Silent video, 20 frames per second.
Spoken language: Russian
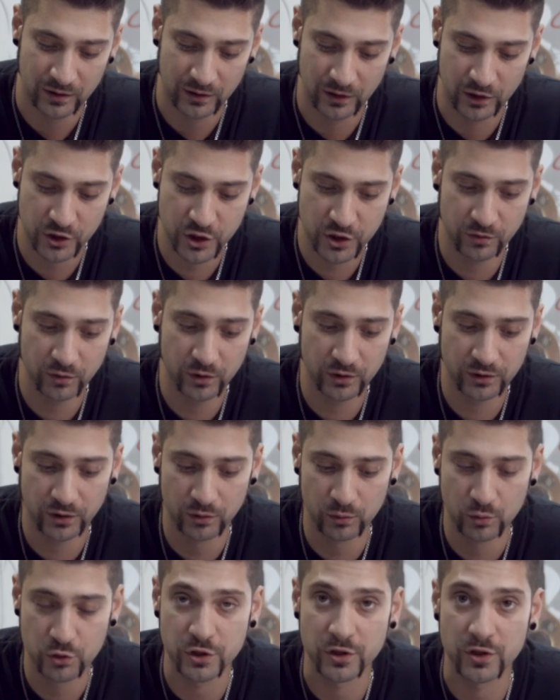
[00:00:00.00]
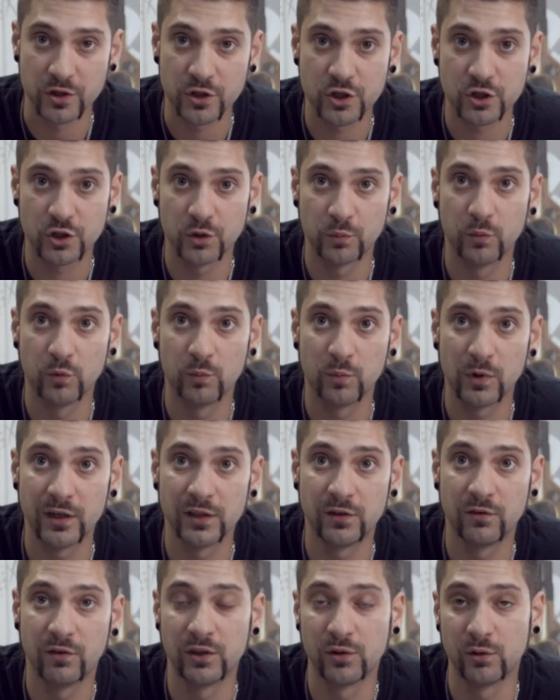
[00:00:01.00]
Для чего это нужно? Чтобы
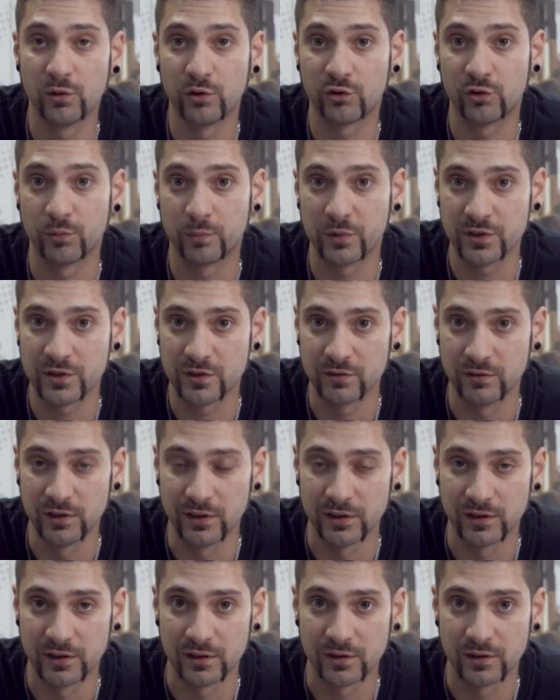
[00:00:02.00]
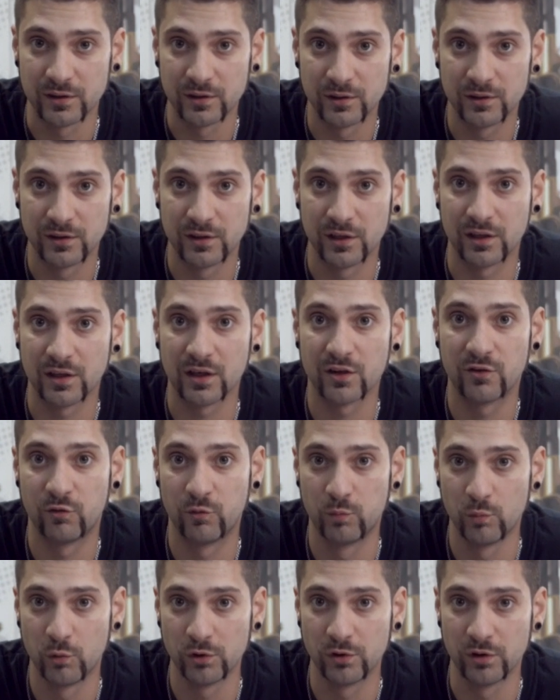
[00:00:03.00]
убрать двойное сопротивление, так как в
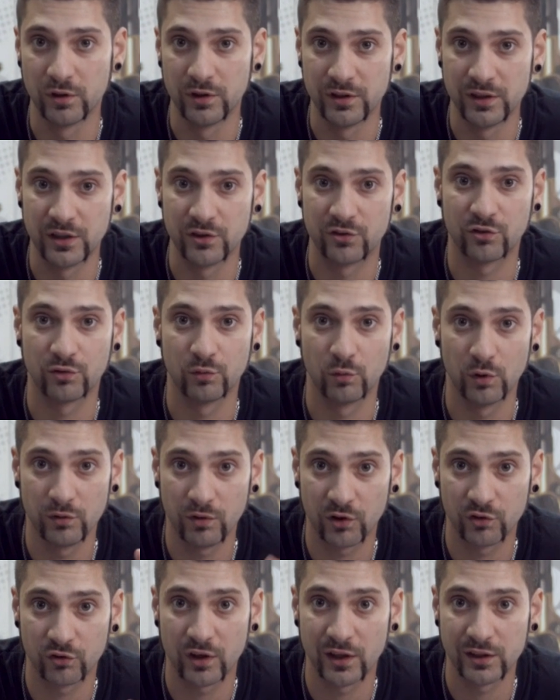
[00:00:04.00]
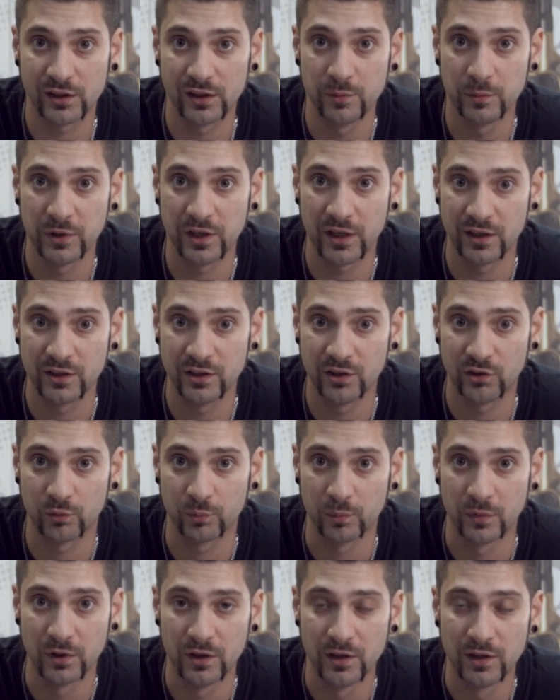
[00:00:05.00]
модуле есть свой возвратный
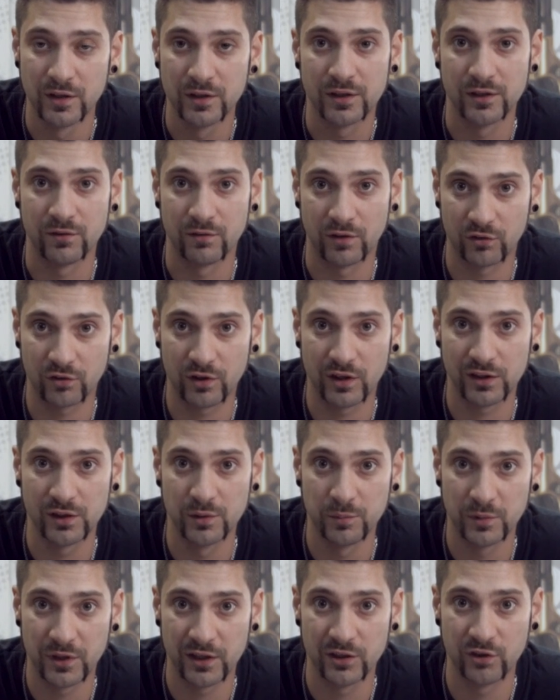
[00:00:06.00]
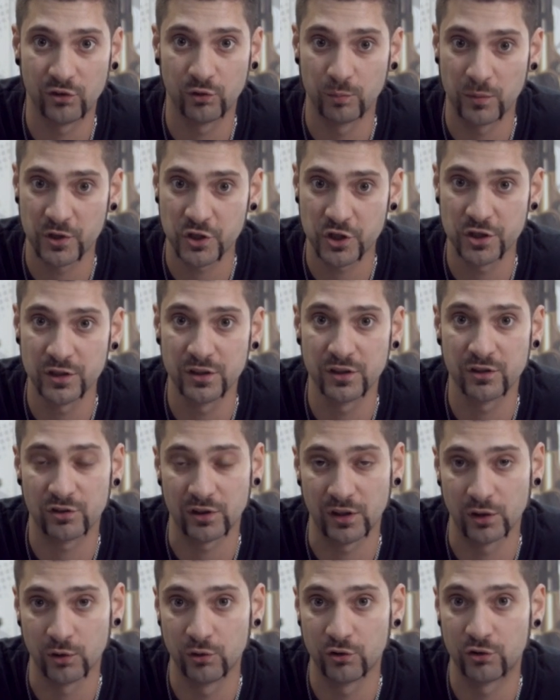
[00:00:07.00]
механизм, и возвратный механизм машины
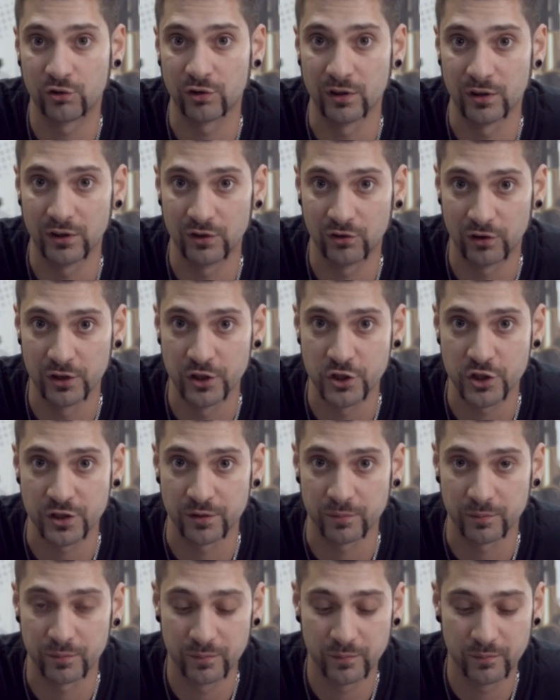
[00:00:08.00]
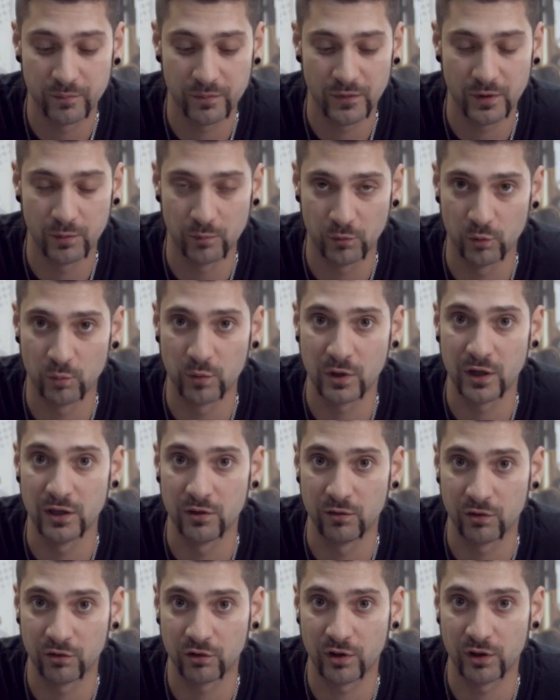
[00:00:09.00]
становится излишним. Мы убрали
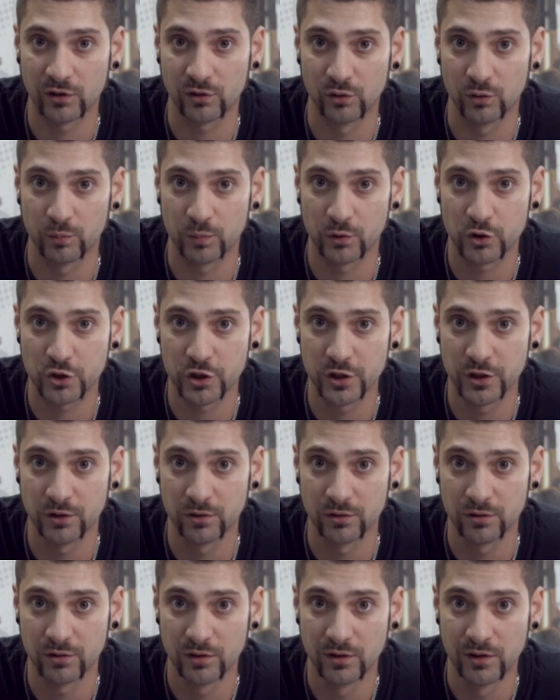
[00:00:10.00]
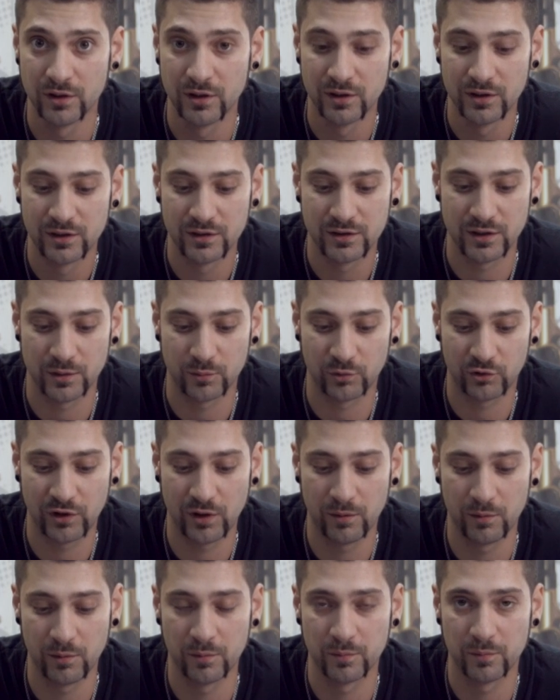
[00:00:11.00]
возвратную пружину, тем
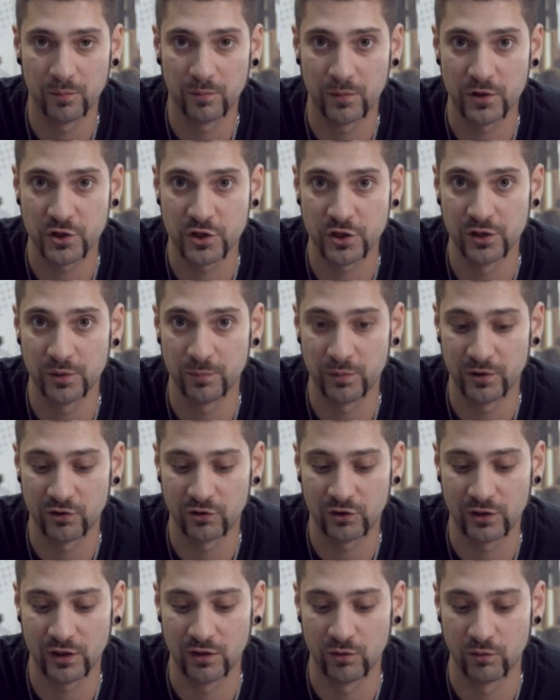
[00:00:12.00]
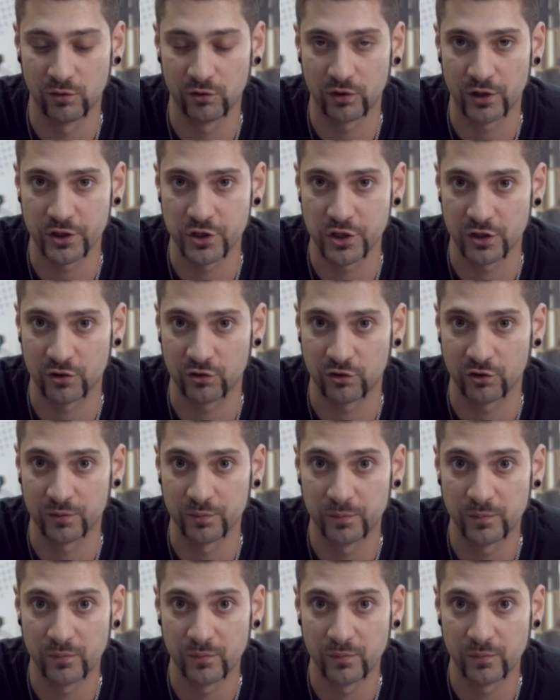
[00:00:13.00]
самым машина перестала возвращаться.